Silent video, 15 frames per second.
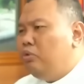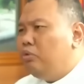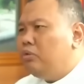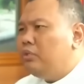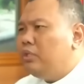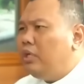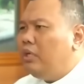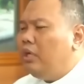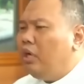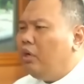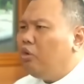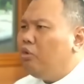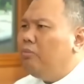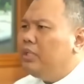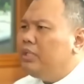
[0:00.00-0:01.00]
Menurut saya
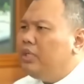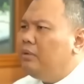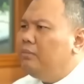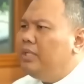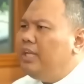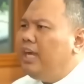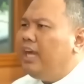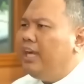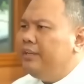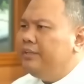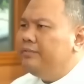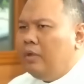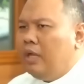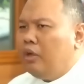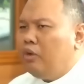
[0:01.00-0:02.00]
akrobatnya
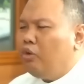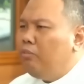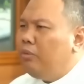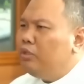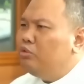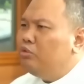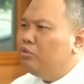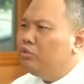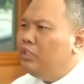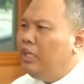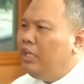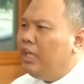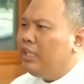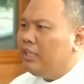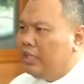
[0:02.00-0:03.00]
kebanyakan, akrobat untuk
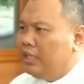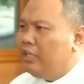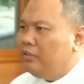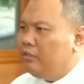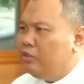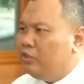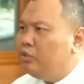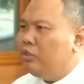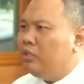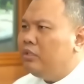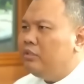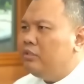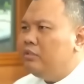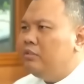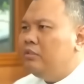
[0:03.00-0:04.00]
dilihatnya gitu.
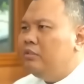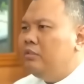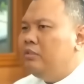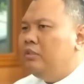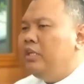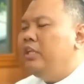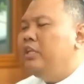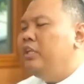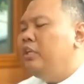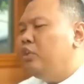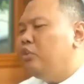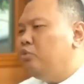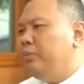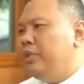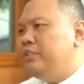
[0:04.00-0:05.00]
Yeah. Iya. Ya, ini
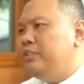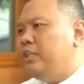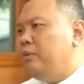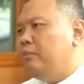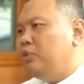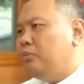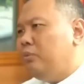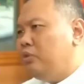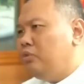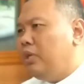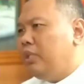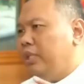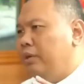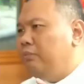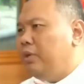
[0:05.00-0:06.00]
natu mention yang masuk-masuk
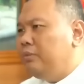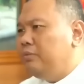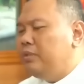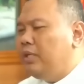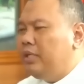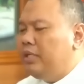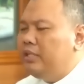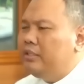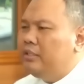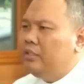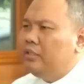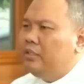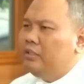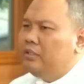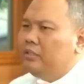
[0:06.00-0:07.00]
ATM lah misalnya.
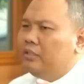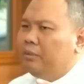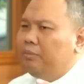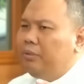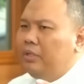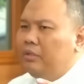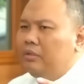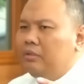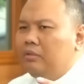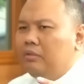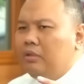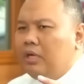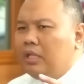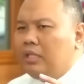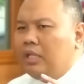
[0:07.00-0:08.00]
Yeah. Tapi
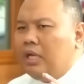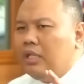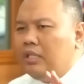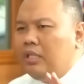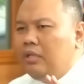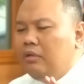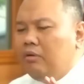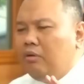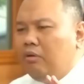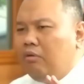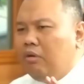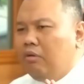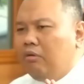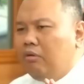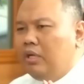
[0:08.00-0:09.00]
rata-rata
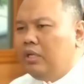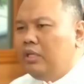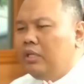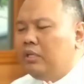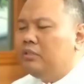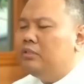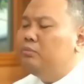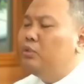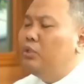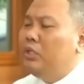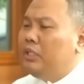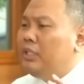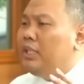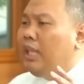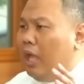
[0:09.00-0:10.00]
orang-orang yang sebenarnya
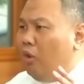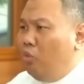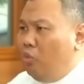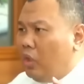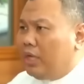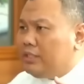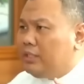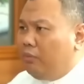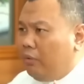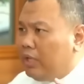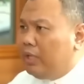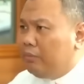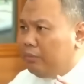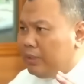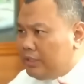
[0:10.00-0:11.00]
kita tahu kelasnya
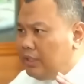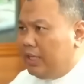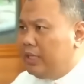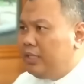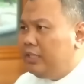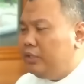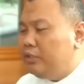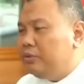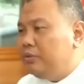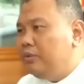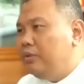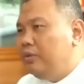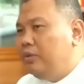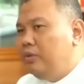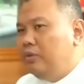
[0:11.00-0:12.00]
wakil presiden gitu.
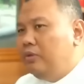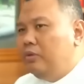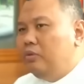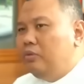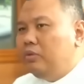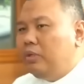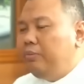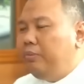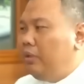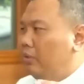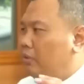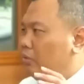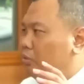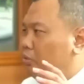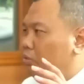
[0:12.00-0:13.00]
Yeah.
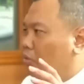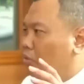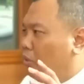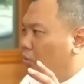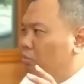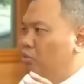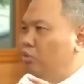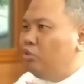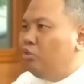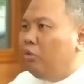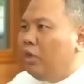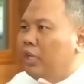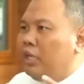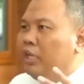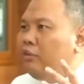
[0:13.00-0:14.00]
Tapi
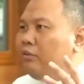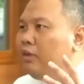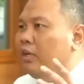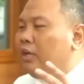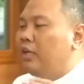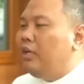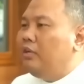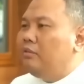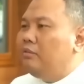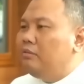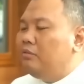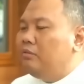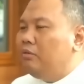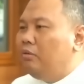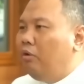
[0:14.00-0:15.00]
kemunculannya itu kadang-kadang
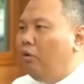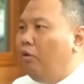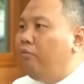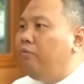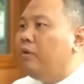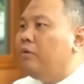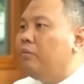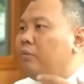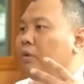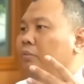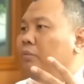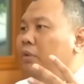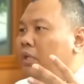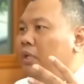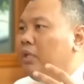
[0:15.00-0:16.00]
over
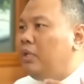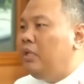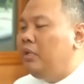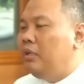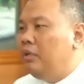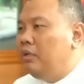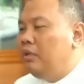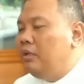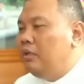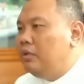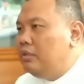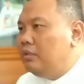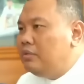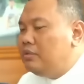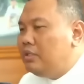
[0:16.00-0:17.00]
melebihi
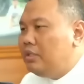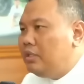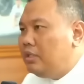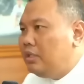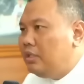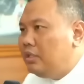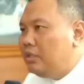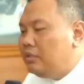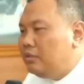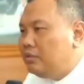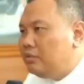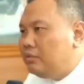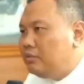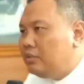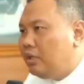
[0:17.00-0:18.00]
si
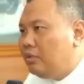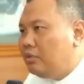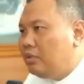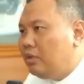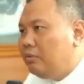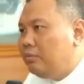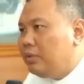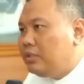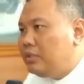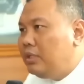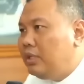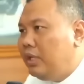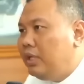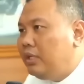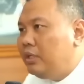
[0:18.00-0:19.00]
calon-calon
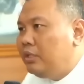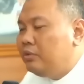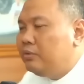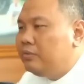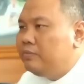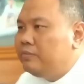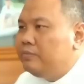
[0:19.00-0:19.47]
presiden gitu.